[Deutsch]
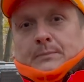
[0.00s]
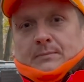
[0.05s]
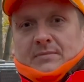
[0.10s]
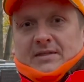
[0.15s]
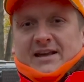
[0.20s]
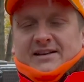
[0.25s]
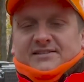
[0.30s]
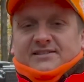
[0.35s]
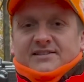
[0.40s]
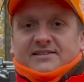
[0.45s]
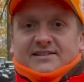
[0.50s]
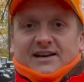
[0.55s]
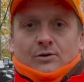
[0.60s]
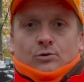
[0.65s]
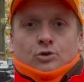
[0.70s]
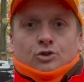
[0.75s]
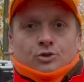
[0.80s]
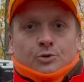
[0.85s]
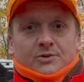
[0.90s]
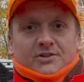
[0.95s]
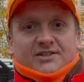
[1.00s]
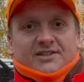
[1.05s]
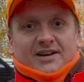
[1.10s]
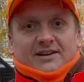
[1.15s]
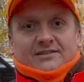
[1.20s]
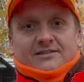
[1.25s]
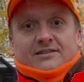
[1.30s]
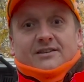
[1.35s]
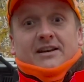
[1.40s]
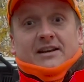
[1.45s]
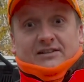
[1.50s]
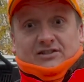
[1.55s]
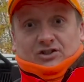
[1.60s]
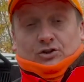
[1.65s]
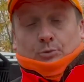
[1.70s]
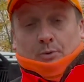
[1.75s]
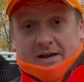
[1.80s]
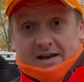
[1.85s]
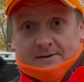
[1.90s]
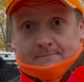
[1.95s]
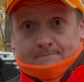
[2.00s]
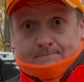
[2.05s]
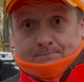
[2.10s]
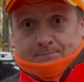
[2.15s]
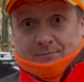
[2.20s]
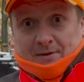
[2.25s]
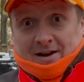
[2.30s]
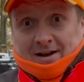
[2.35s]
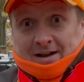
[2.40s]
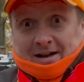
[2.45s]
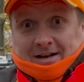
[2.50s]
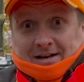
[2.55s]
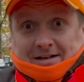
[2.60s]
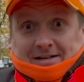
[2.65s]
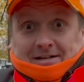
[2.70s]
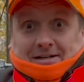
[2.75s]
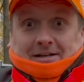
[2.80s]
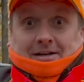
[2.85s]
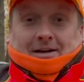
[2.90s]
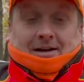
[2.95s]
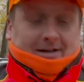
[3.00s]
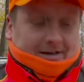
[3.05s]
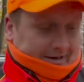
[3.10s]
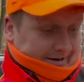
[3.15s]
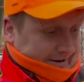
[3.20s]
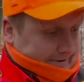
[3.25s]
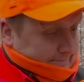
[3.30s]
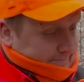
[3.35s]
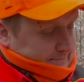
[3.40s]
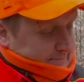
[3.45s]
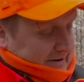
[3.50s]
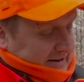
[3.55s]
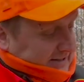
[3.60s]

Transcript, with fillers: Das ist die Sauenschutzjacke Extreme. Ähm, man